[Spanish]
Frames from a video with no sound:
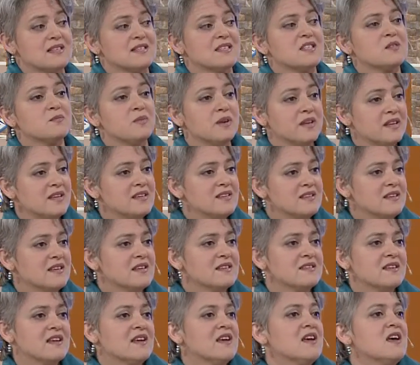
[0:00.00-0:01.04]
a esas
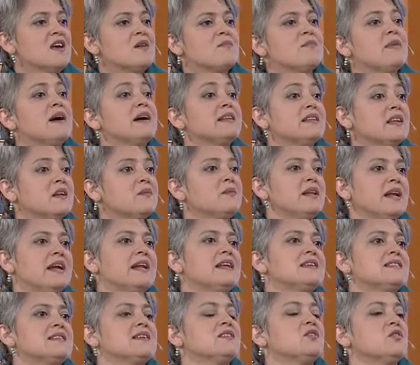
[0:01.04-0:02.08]
experiencias, va a
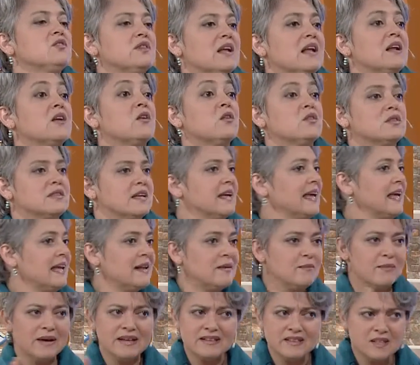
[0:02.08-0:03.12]
terminar haciendo tal cosa.
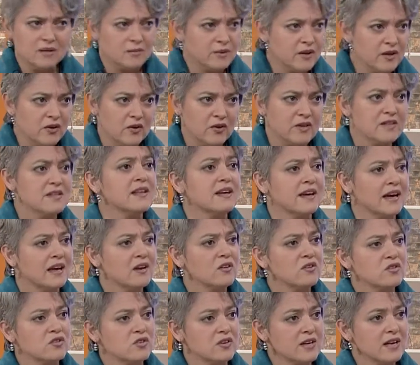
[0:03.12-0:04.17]
El más típico es
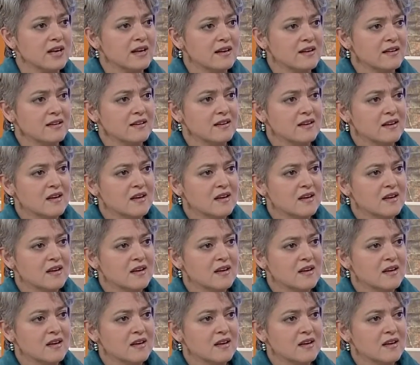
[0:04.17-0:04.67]
dejarlo llorar